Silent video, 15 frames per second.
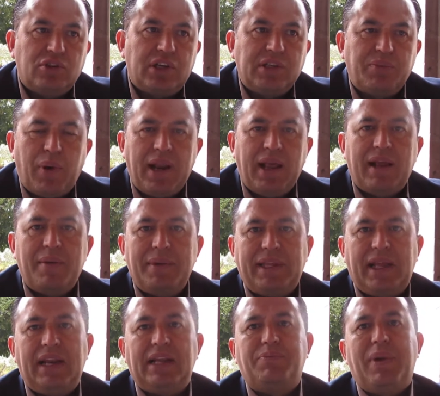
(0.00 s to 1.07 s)
que se puedan
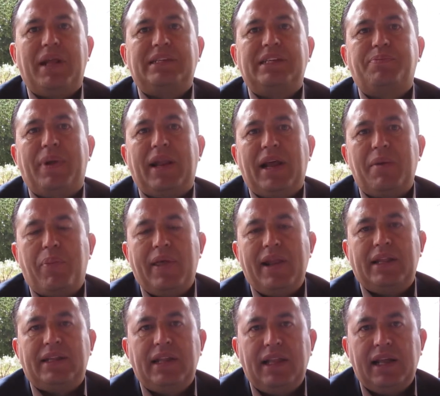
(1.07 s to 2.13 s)
incrementar las plazas para que puedan
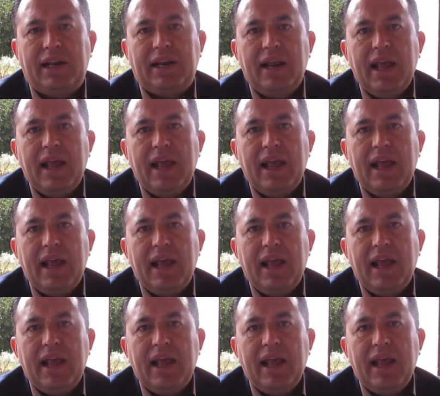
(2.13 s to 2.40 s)
atender